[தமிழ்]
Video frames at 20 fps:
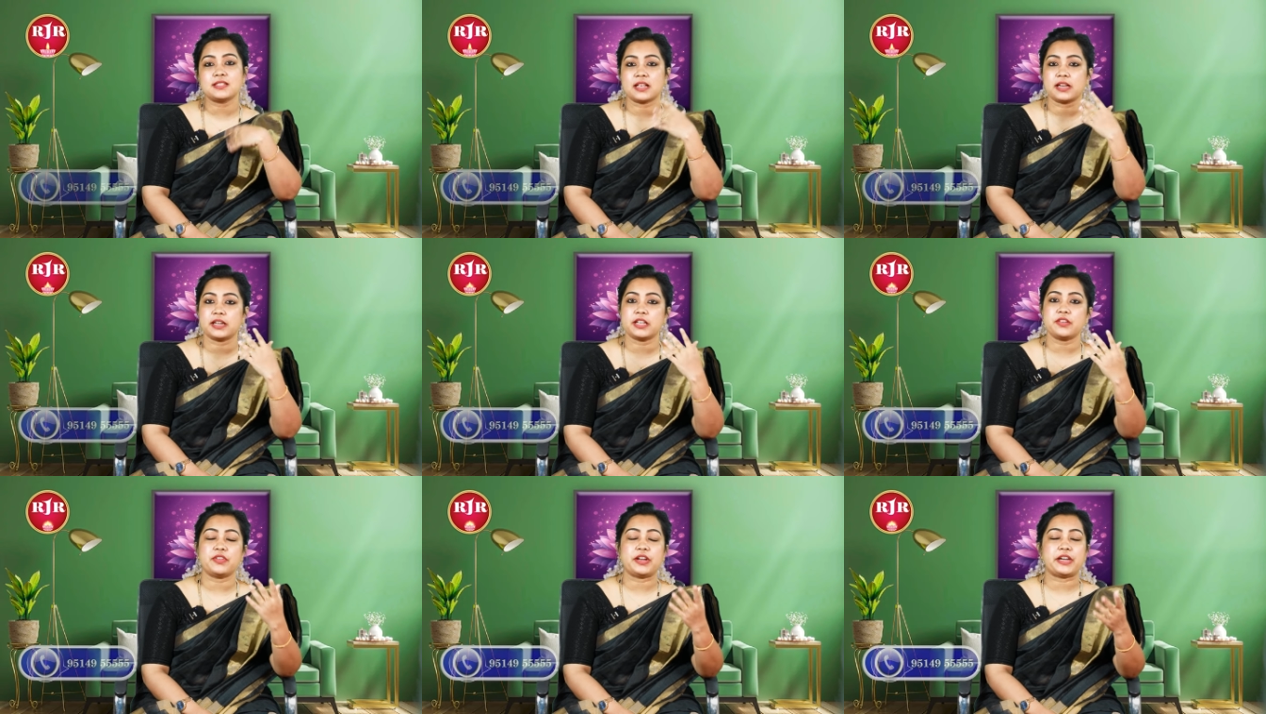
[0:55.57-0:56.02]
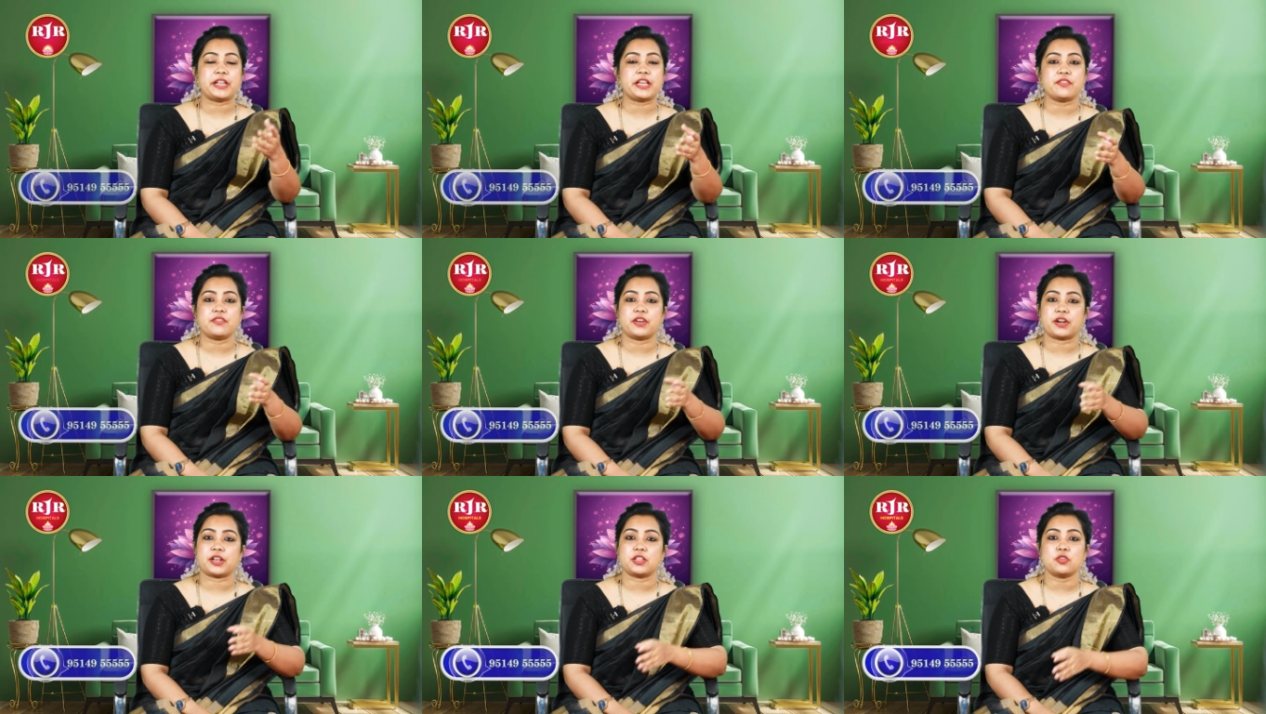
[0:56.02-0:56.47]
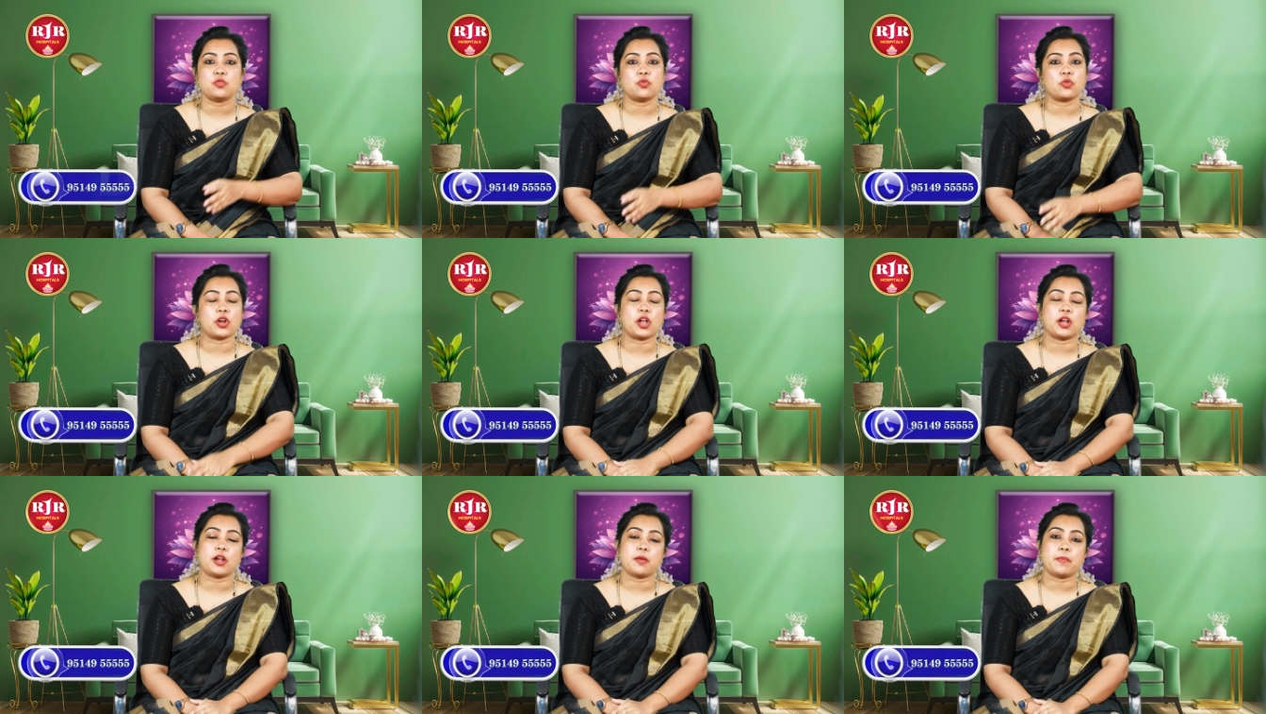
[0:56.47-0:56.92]
சளி வெளியே வரதை
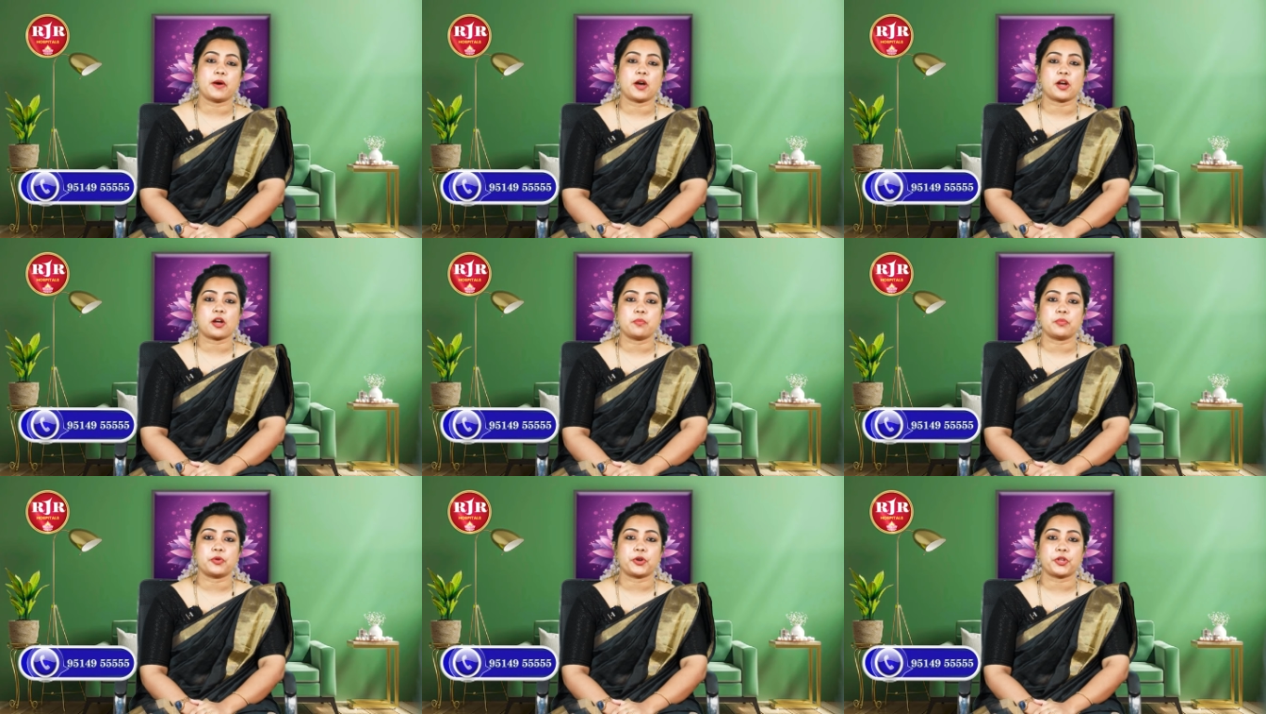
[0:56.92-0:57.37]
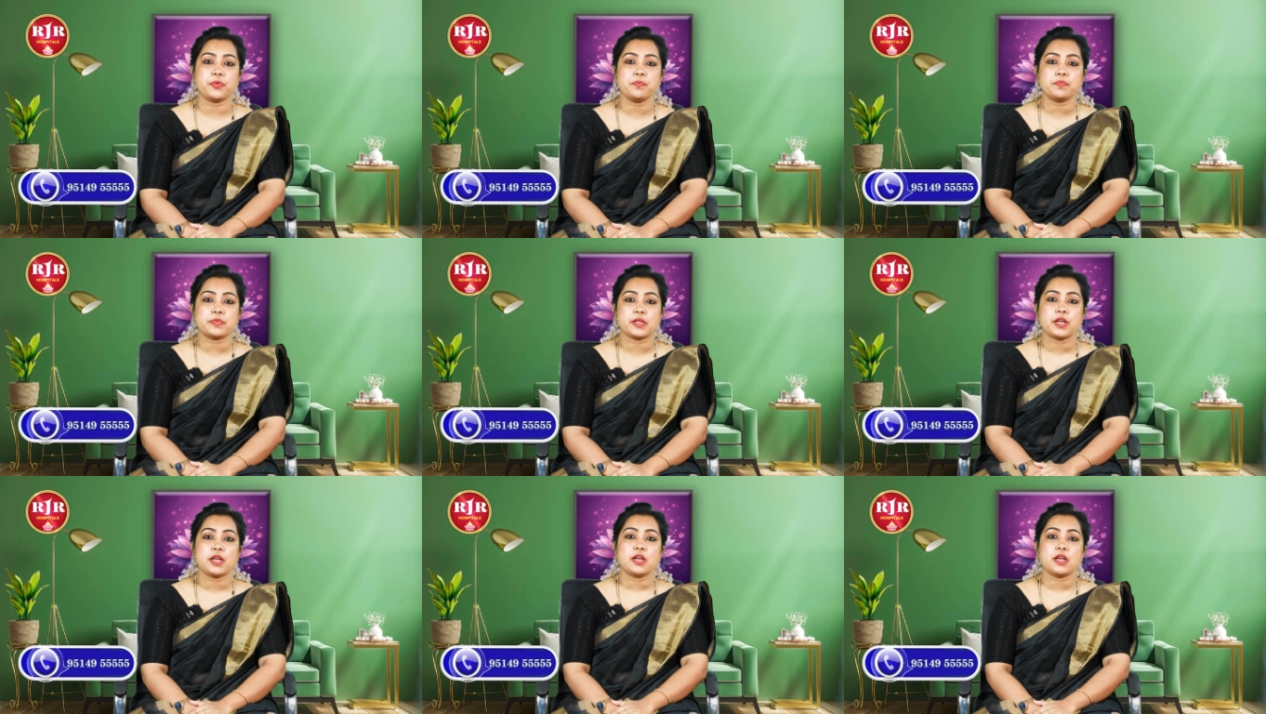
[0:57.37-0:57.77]
உங்களால் பார்க்க முடியும்